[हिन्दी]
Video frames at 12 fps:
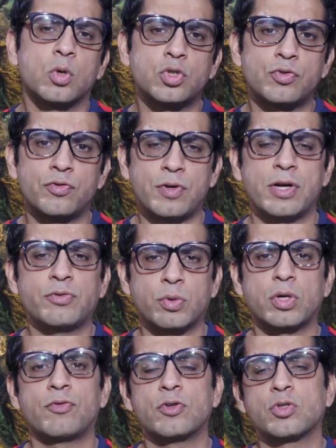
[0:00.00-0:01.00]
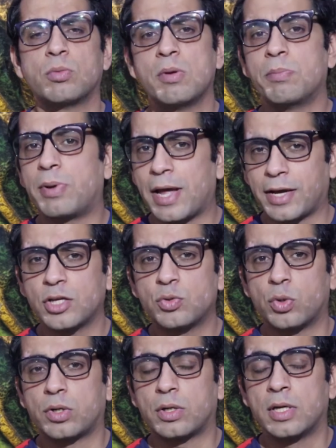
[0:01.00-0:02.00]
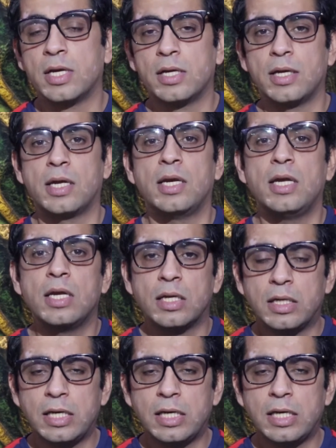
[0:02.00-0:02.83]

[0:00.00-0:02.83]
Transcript: कुछ फ्रेश वाटर फिश को भी ब्रैकिश वाटर यानी